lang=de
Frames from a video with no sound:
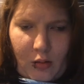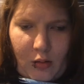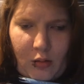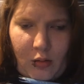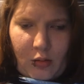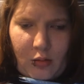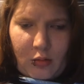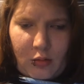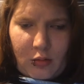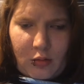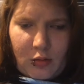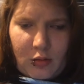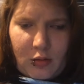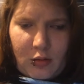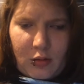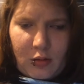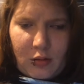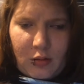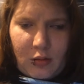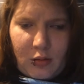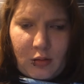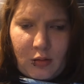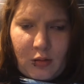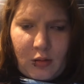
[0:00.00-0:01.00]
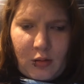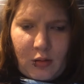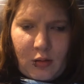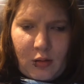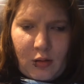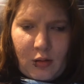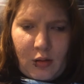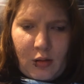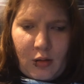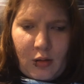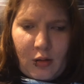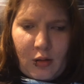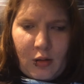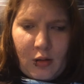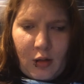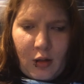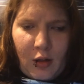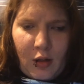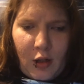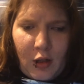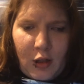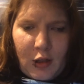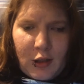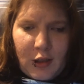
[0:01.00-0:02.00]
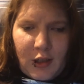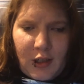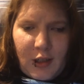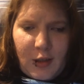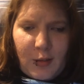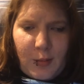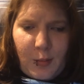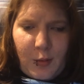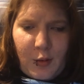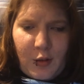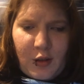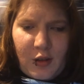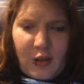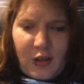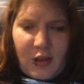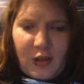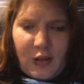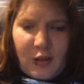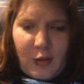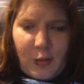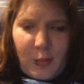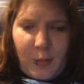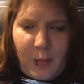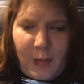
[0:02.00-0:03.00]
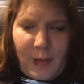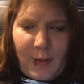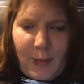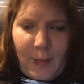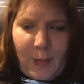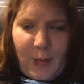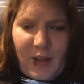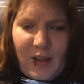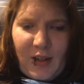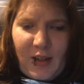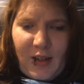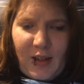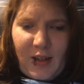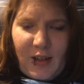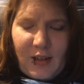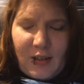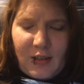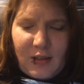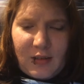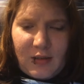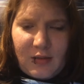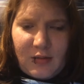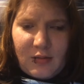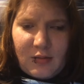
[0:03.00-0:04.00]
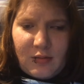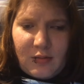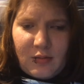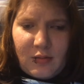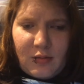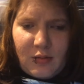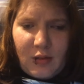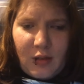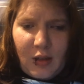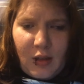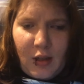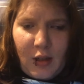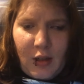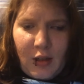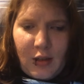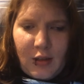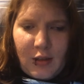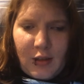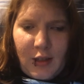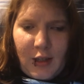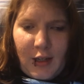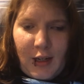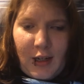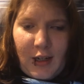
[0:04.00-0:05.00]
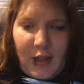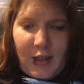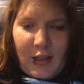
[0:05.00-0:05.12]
Und das möchte ich so beibehalten. Danke,